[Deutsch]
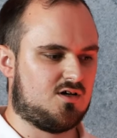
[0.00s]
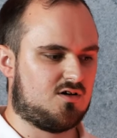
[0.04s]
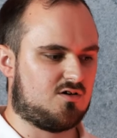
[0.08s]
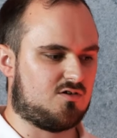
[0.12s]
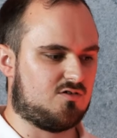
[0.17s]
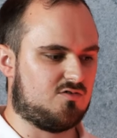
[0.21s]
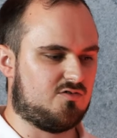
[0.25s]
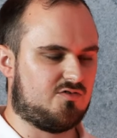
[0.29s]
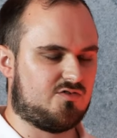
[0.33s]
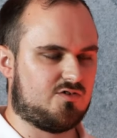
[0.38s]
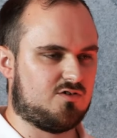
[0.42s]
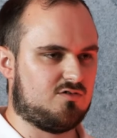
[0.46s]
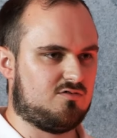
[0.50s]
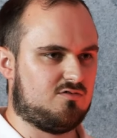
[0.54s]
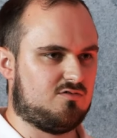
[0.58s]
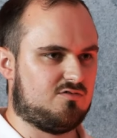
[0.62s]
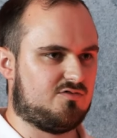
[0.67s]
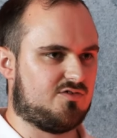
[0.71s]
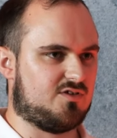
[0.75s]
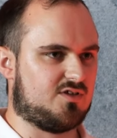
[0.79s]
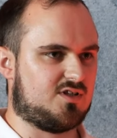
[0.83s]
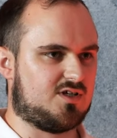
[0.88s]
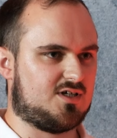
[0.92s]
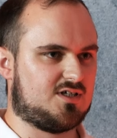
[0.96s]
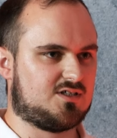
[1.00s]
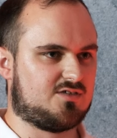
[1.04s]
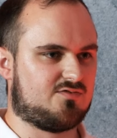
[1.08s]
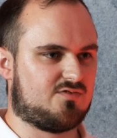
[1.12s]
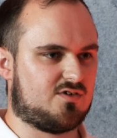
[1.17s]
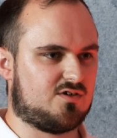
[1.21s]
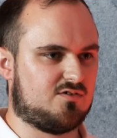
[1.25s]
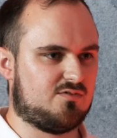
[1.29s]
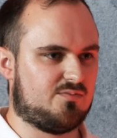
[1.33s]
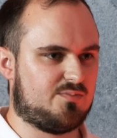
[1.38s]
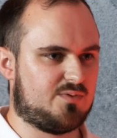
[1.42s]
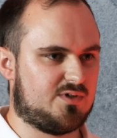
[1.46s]
Auch viele von der
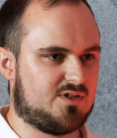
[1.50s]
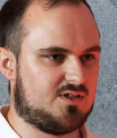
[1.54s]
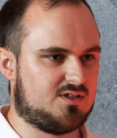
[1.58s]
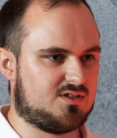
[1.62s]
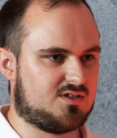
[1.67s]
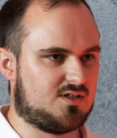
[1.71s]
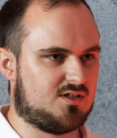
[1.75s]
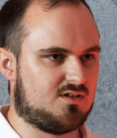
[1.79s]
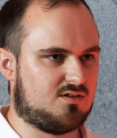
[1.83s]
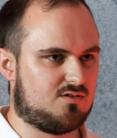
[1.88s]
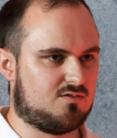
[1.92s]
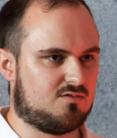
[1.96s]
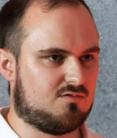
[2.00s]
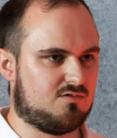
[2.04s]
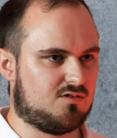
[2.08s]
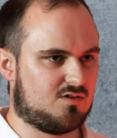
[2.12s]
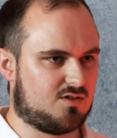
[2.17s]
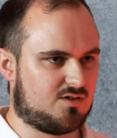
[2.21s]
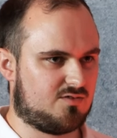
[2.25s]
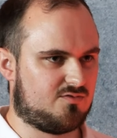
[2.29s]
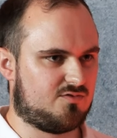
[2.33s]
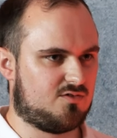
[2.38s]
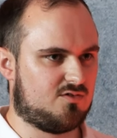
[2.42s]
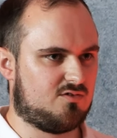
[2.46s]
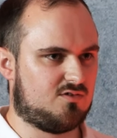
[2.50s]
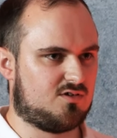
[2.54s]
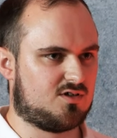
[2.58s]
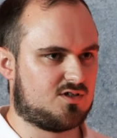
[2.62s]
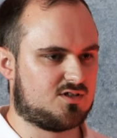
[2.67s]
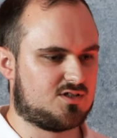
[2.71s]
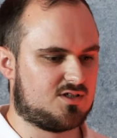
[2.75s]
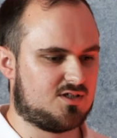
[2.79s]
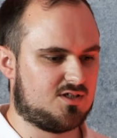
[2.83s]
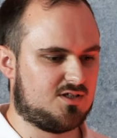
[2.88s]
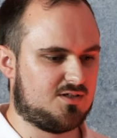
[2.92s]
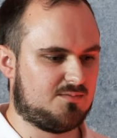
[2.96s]
SVP sind auch noch dafür
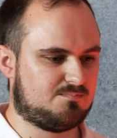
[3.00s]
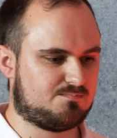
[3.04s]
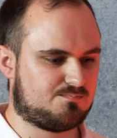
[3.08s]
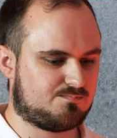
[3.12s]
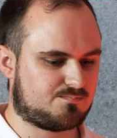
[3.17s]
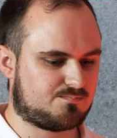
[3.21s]
gewesen.